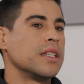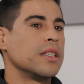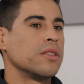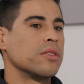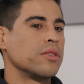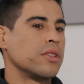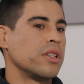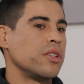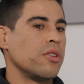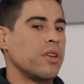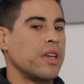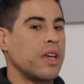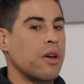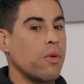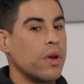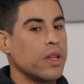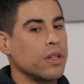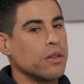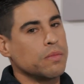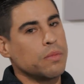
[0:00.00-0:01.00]
Entonces yo dije,
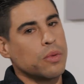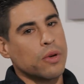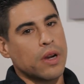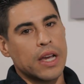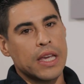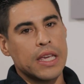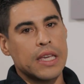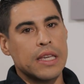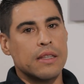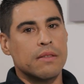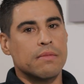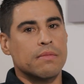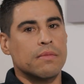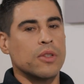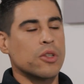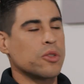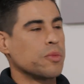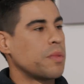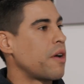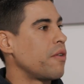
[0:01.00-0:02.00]
bueno, por ahí
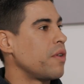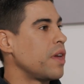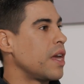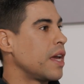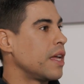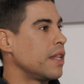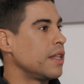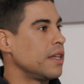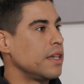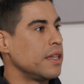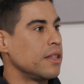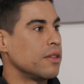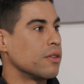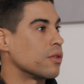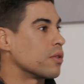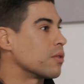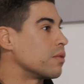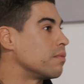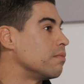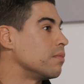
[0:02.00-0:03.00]
nos va bien y
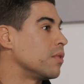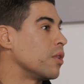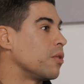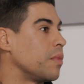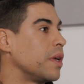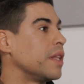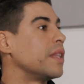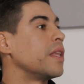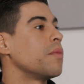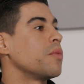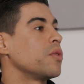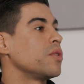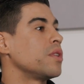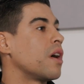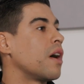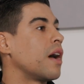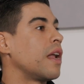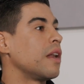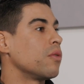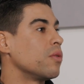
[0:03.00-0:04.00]
nos, nos metemos
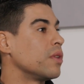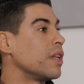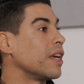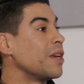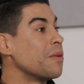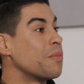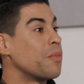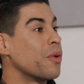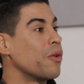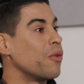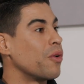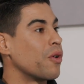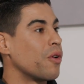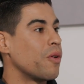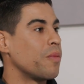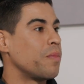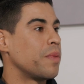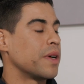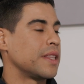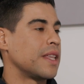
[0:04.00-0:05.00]
ya a algún equipo de
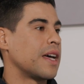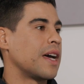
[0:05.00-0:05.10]
Europa,